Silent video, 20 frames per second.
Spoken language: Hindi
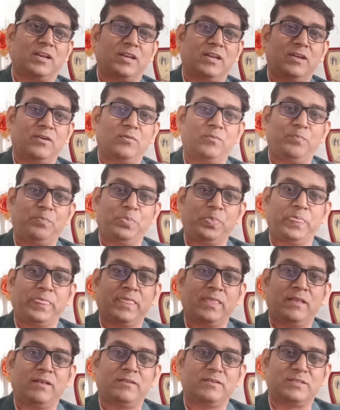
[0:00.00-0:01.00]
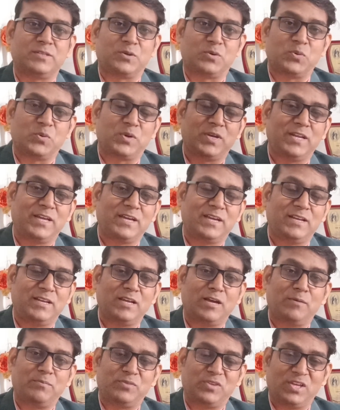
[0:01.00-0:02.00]
गिरने से रोकने के
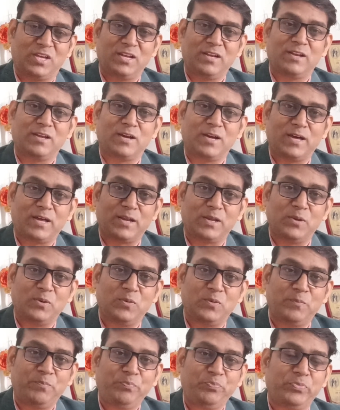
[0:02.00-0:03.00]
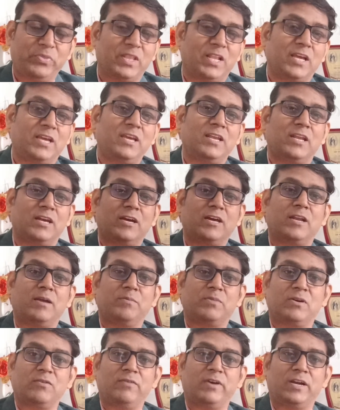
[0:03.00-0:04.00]
लिए आप तेल लगा रहे हों लेकिन अगर
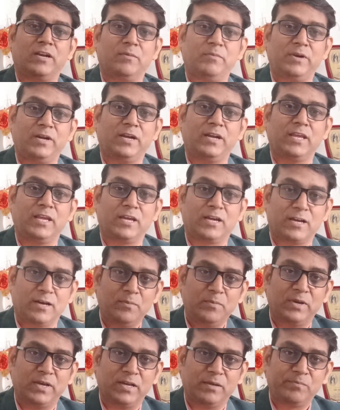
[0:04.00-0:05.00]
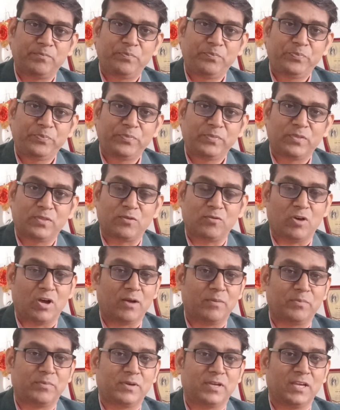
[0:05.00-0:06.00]
आपका विटामिन डी कम है तो
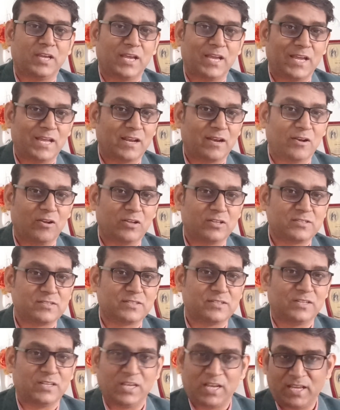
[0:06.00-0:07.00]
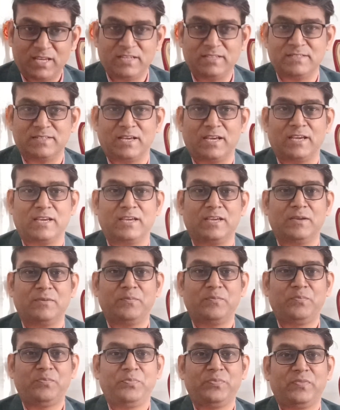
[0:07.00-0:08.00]
आपकी हेयर लॉस नहीं जाएगी
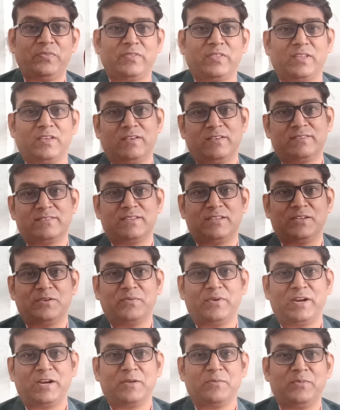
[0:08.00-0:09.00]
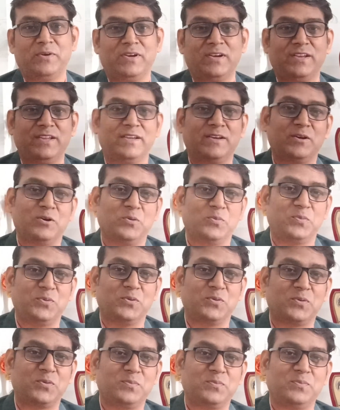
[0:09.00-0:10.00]
तो इसलिए विटामिन डी का
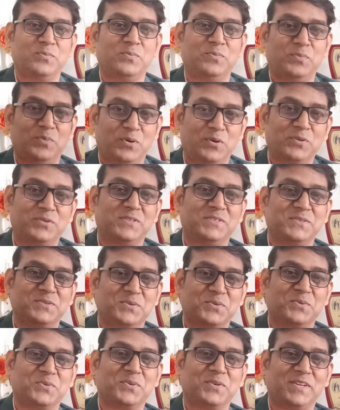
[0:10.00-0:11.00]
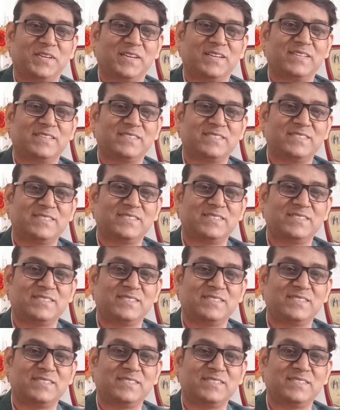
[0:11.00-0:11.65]
उपयोग बहुत ही ज़रूरी है